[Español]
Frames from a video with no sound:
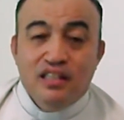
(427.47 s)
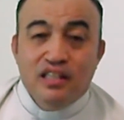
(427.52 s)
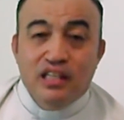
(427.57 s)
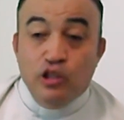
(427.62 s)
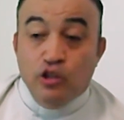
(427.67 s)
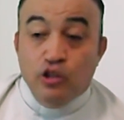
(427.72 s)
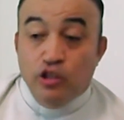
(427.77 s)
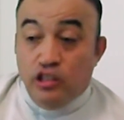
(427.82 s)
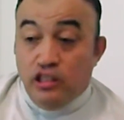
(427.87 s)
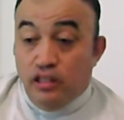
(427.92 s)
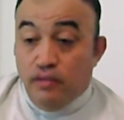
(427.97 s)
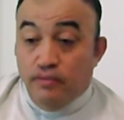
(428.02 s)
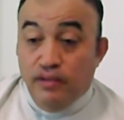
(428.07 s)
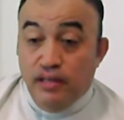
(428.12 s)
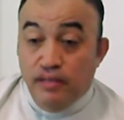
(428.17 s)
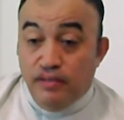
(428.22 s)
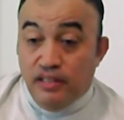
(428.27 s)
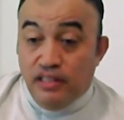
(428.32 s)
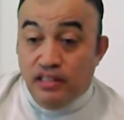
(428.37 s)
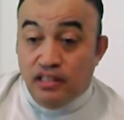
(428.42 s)
Y nos dice
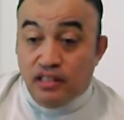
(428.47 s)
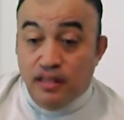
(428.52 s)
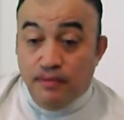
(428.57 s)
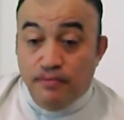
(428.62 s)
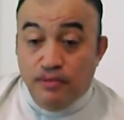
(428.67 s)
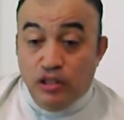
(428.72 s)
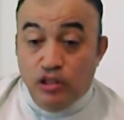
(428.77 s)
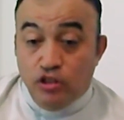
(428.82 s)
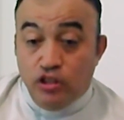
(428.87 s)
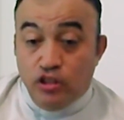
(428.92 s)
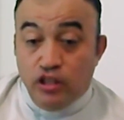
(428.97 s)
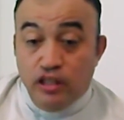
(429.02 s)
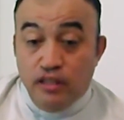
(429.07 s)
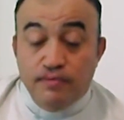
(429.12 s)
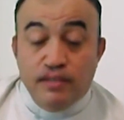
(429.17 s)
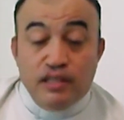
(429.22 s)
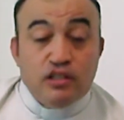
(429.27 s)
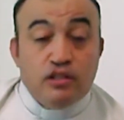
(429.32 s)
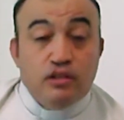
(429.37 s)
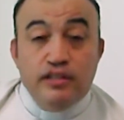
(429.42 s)
Filipenses capítulo 3,
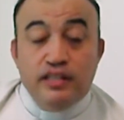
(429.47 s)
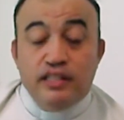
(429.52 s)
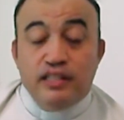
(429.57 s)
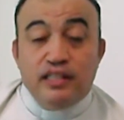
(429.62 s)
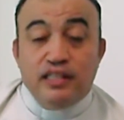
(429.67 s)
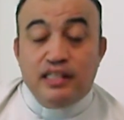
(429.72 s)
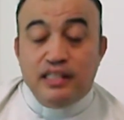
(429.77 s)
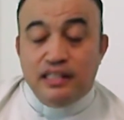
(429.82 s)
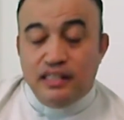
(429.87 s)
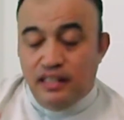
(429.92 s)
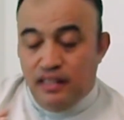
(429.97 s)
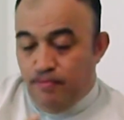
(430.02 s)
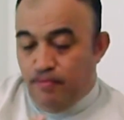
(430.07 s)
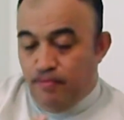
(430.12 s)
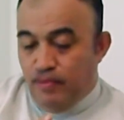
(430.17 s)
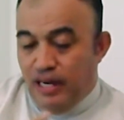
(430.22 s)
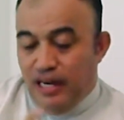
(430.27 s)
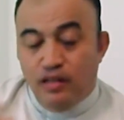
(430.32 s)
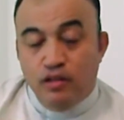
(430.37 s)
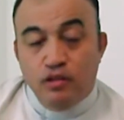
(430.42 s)
verso 20, que
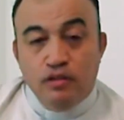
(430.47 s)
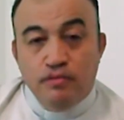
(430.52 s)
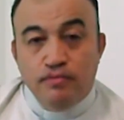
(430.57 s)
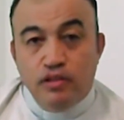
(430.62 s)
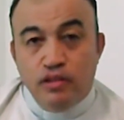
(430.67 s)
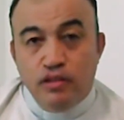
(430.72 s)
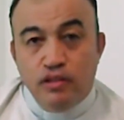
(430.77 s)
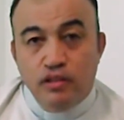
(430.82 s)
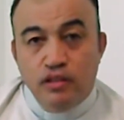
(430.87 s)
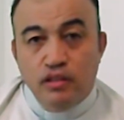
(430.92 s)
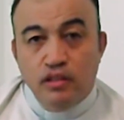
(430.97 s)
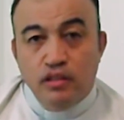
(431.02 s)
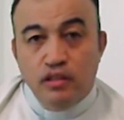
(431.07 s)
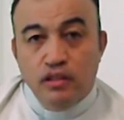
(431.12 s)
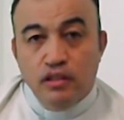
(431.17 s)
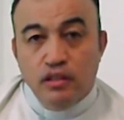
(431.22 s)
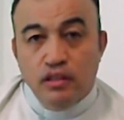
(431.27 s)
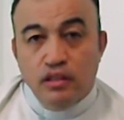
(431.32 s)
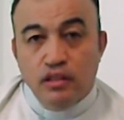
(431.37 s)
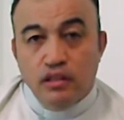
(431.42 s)
siempre la nombro,
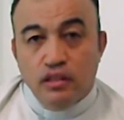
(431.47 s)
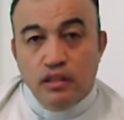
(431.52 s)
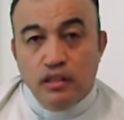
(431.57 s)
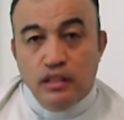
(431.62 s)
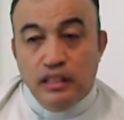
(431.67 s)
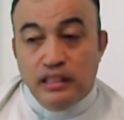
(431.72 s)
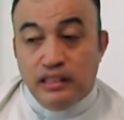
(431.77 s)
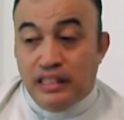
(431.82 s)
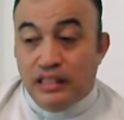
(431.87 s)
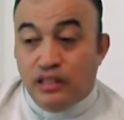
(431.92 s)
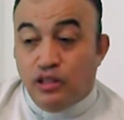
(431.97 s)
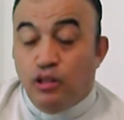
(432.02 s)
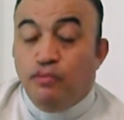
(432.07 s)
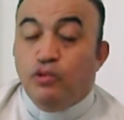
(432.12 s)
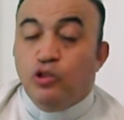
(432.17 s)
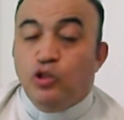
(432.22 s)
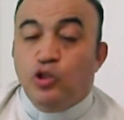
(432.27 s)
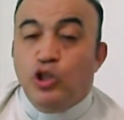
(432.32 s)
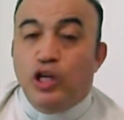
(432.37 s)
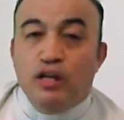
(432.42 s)
es que
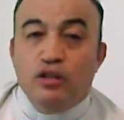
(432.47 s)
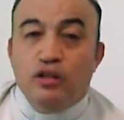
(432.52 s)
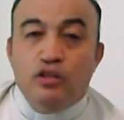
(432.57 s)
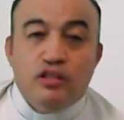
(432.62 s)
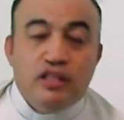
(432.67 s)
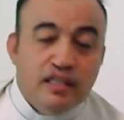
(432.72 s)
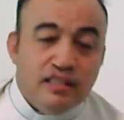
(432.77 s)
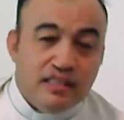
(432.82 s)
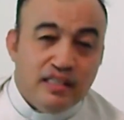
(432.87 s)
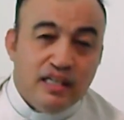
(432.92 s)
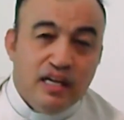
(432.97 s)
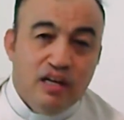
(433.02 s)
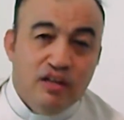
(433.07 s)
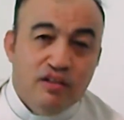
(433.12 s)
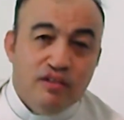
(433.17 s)
somos ciudadanos del cielo.